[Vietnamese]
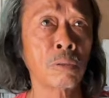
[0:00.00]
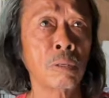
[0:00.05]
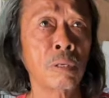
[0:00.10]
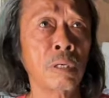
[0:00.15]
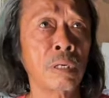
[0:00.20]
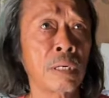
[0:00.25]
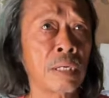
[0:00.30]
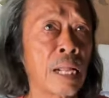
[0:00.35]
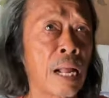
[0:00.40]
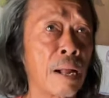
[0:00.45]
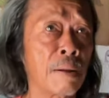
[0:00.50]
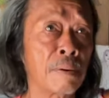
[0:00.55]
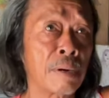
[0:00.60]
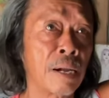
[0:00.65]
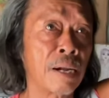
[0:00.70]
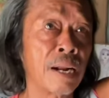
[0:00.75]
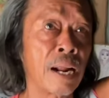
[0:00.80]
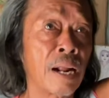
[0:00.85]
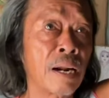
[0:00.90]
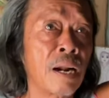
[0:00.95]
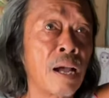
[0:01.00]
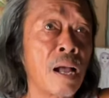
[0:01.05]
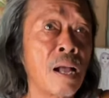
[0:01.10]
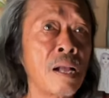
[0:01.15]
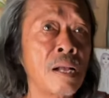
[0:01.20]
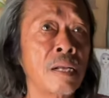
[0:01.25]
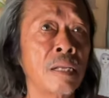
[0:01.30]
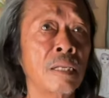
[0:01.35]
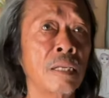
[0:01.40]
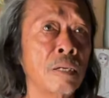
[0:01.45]
tôi thằng ở đẳng đó,
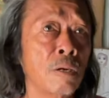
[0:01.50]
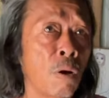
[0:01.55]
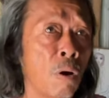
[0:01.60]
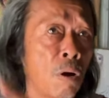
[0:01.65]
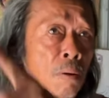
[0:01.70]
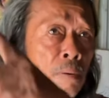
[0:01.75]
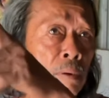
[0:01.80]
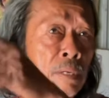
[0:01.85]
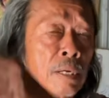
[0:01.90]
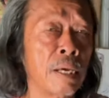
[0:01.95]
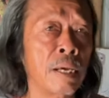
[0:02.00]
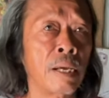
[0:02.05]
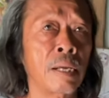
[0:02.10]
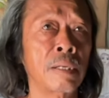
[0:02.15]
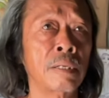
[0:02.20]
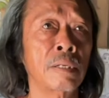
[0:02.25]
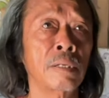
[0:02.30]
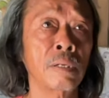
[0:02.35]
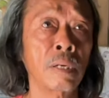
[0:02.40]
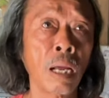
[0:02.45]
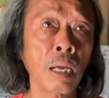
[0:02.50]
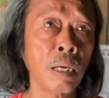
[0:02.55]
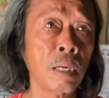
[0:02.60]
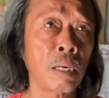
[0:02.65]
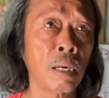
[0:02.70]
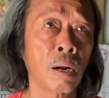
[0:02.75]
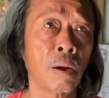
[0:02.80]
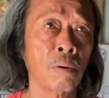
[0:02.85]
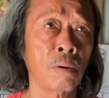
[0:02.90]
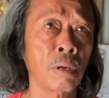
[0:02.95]
dạ. nhỏ kia thì nó lớn hết
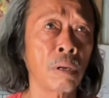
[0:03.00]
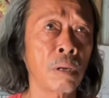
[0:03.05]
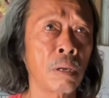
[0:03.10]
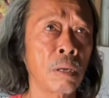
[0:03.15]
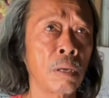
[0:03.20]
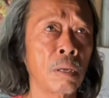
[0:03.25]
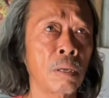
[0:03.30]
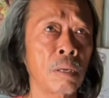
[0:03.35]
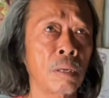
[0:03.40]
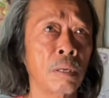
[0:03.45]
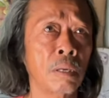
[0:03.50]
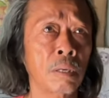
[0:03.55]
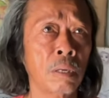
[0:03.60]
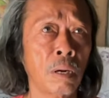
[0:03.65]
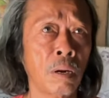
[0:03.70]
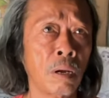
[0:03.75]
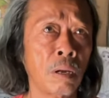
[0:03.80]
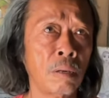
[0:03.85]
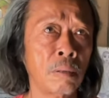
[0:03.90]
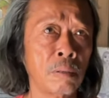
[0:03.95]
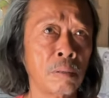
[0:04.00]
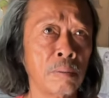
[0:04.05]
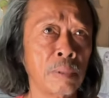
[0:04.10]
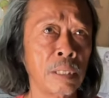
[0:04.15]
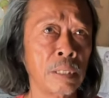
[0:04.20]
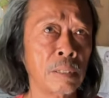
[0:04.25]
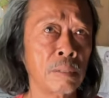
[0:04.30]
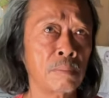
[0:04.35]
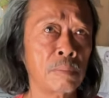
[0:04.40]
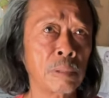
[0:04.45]
rồi đó rồi
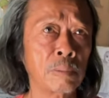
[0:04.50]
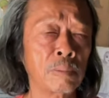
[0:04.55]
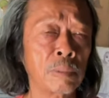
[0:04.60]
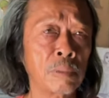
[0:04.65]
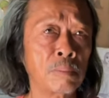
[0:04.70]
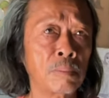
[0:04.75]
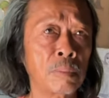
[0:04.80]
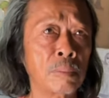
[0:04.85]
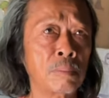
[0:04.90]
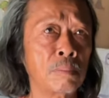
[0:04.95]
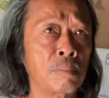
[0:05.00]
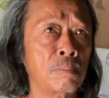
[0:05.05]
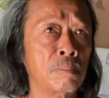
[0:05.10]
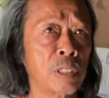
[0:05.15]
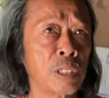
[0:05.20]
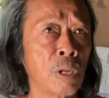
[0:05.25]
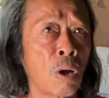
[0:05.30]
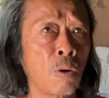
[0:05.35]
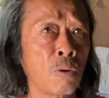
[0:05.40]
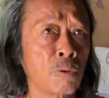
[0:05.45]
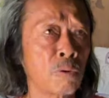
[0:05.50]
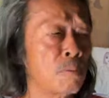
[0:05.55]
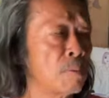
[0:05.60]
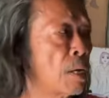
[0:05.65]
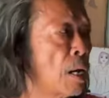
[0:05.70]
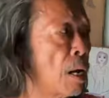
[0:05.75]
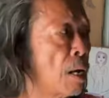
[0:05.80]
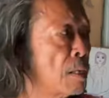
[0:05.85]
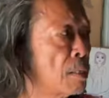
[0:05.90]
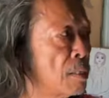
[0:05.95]
mới mới, mới, mới thôi tôi
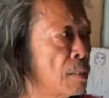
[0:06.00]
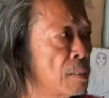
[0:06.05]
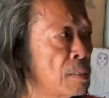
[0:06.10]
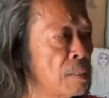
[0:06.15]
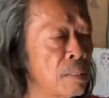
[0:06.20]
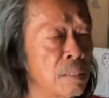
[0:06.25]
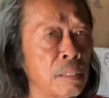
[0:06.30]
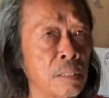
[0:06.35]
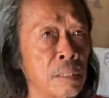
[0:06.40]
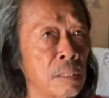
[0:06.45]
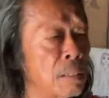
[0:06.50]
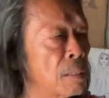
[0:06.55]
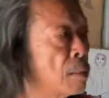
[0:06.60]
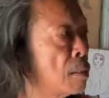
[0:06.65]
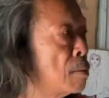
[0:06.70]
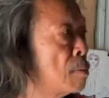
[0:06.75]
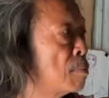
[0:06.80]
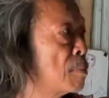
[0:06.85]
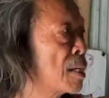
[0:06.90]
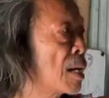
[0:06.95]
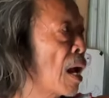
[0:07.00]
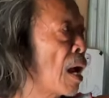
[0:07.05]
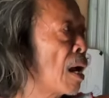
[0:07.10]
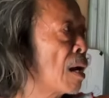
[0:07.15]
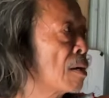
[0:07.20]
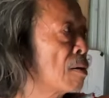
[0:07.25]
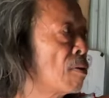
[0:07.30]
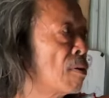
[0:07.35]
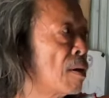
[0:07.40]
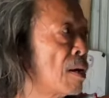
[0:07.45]
mới ở với bà
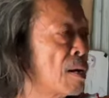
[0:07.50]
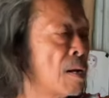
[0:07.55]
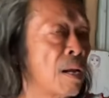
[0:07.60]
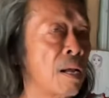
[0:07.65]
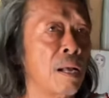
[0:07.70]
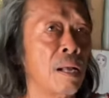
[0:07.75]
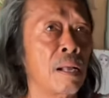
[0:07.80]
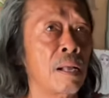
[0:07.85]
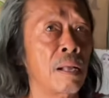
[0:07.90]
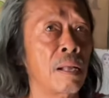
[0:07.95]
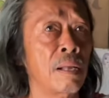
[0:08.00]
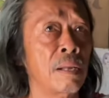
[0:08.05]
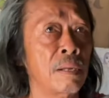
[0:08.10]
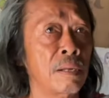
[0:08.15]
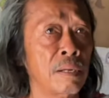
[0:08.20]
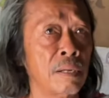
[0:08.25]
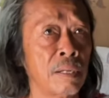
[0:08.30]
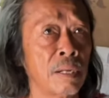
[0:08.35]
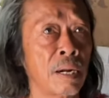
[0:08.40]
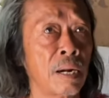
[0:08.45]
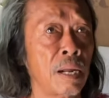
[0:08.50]
già nhỏ này nè dạ yeah.